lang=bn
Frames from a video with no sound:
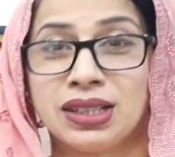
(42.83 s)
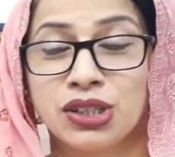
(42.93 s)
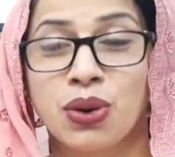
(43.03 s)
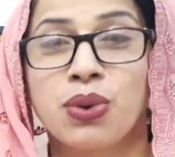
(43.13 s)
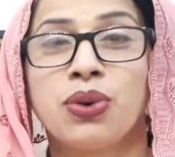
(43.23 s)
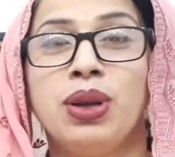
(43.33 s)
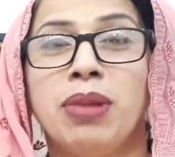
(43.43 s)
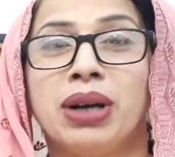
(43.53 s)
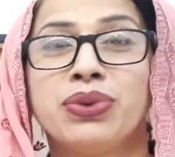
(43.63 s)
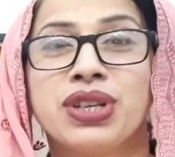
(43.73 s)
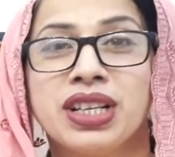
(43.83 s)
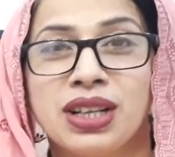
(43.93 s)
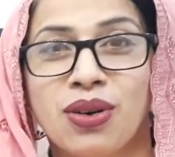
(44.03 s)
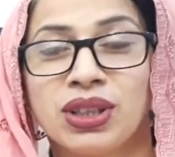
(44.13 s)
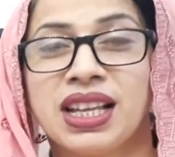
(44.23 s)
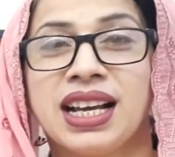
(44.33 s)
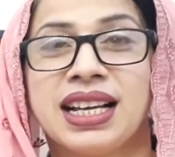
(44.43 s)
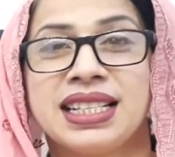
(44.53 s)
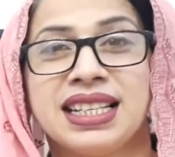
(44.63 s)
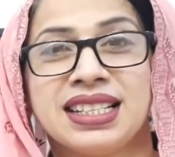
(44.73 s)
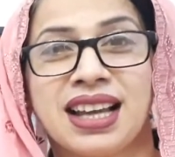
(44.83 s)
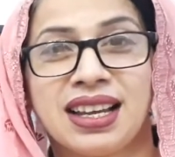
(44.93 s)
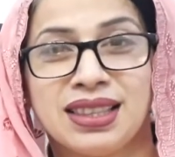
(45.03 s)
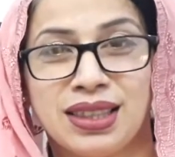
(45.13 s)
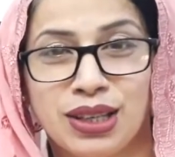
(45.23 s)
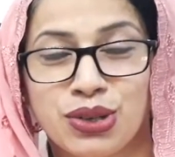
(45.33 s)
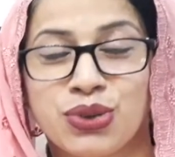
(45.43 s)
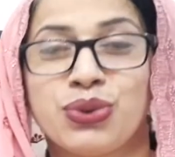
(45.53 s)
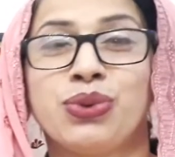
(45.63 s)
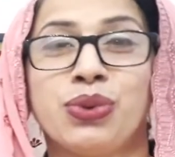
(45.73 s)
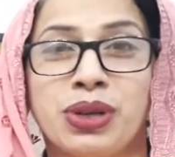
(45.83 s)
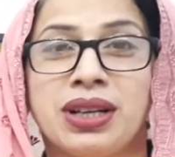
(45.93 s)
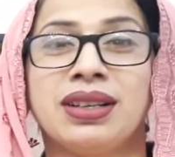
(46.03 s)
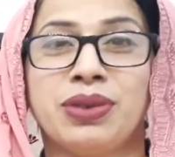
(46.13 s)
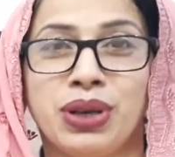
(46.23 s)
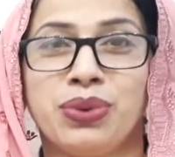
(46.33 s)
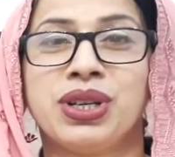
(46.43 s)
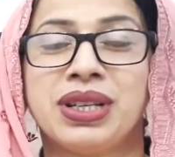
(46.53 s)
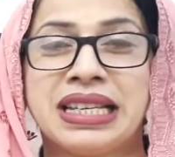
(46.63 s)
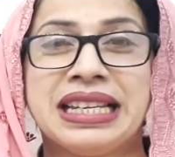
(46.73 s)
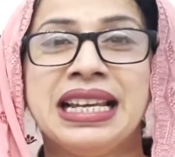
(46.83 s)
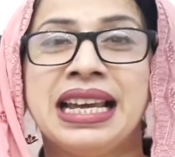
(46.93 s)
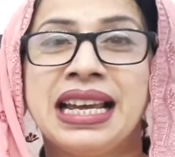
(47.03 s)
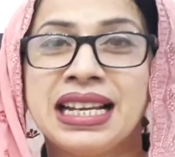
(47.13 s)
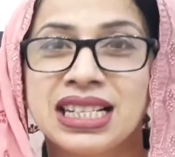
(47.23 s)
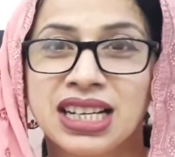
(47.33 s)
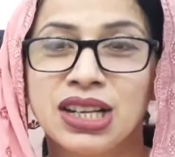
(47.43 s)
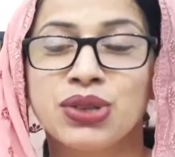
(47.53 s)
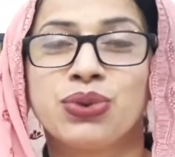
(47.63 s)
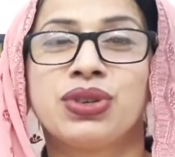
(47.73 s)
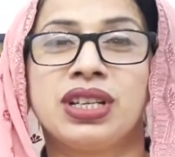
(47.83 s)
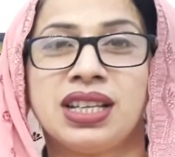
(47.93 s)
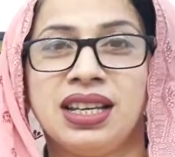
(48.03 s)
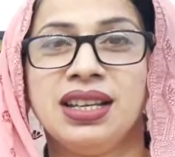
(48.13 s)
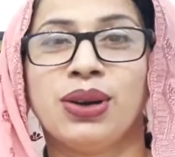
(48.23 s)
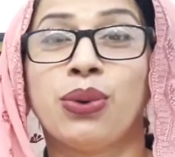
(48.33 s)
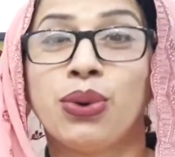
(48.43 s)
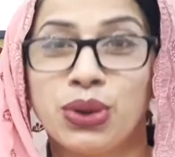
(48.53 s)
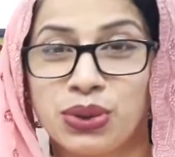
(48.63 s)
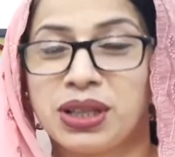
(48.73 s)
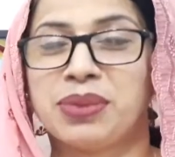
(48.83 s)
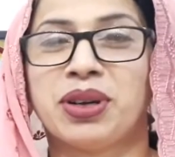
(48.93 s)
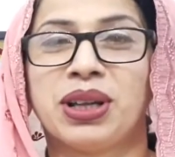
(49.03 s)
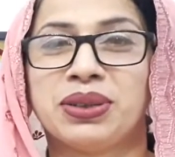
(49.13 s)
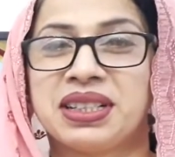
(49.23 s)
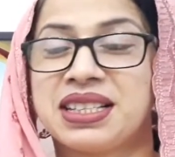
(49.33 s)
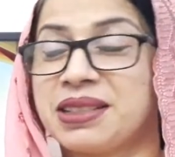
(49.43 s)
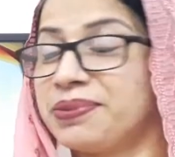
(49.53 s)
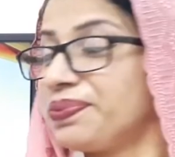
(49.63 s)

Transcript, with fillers: সকল মানুষের কথা যে সাহিত্যের সুর হয়ে উঠেছে সেই সুরটিকেই ঐকতান বলা হয়েছে